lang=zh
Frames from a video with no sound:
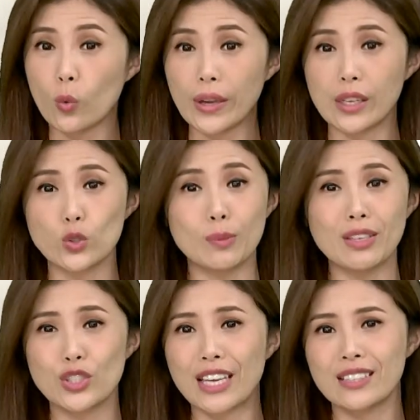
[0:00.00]
会呢全
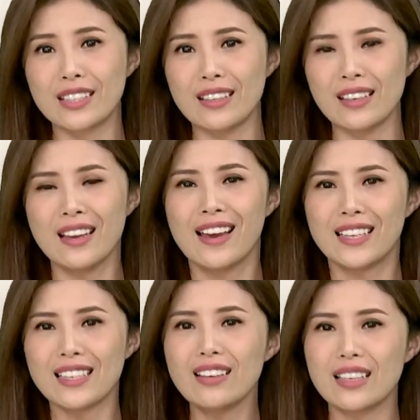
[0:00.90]
面暂停，
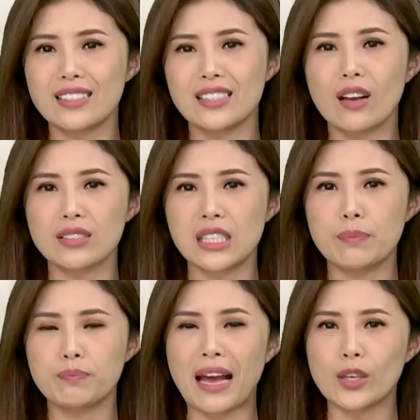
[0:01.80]
将延期到七
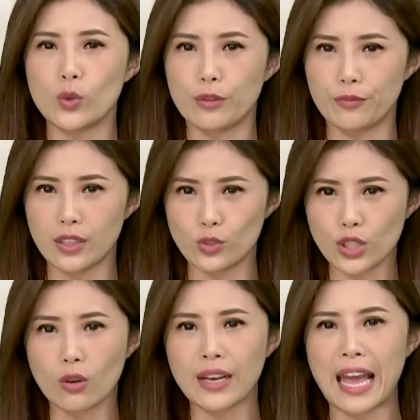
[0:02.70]
八月份
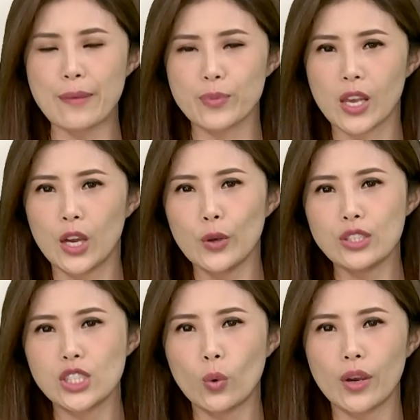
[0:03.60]
召开。预
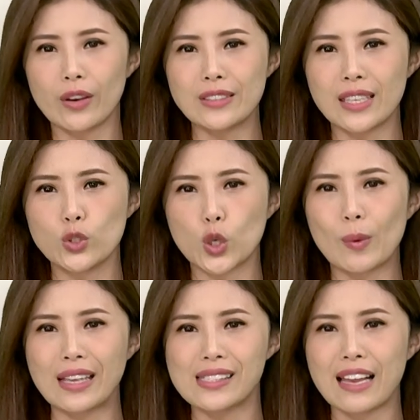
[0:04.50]
计会有一千九
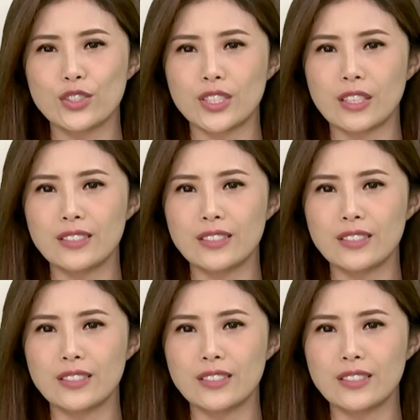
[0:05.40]
百三十